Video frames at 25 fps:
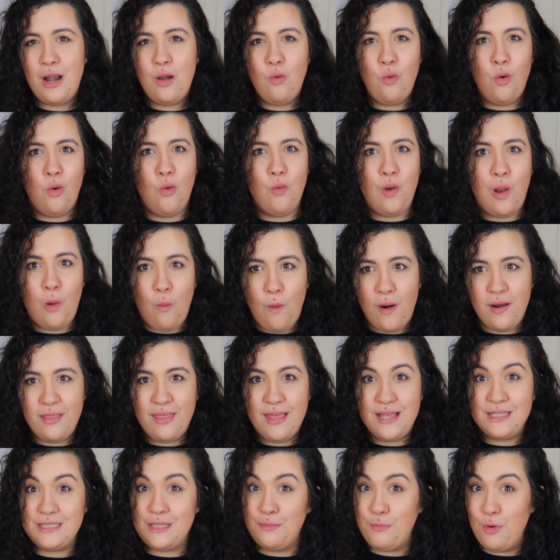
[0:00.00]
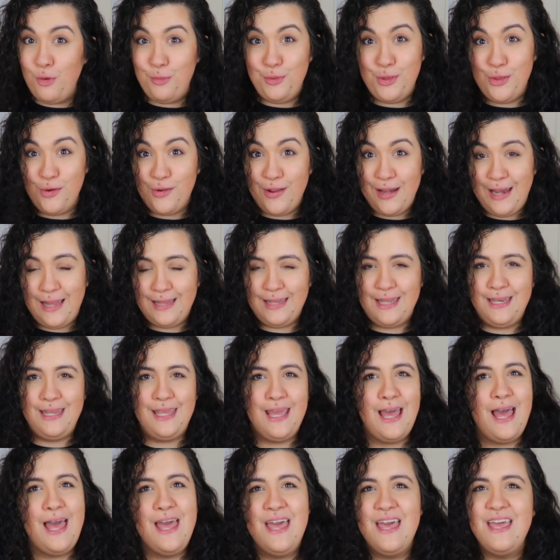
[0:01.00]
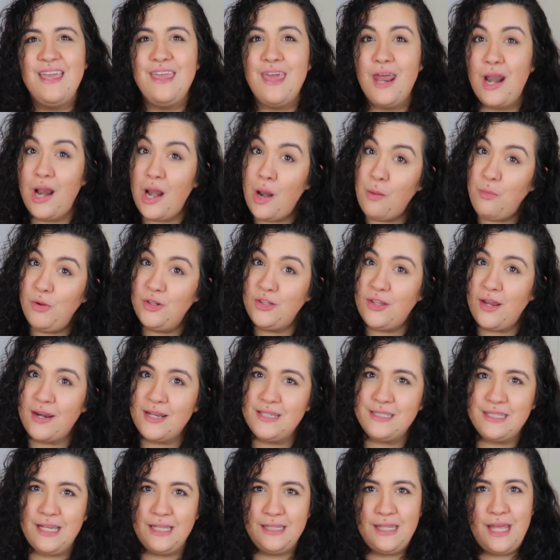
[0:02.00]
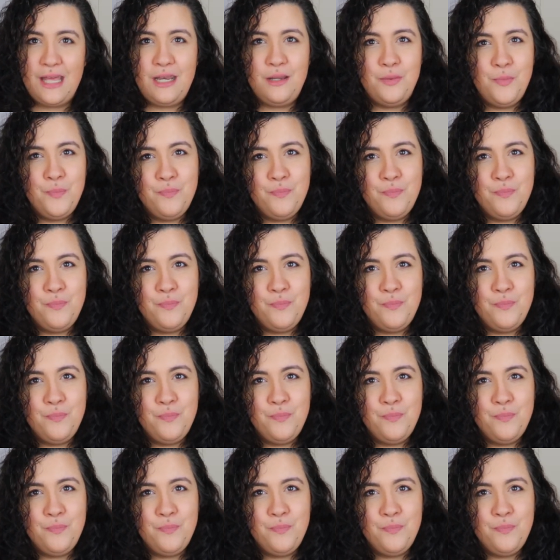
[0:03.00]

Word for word: luego la guardé y se me olvidó que la tenía y ahora la he a rescatar.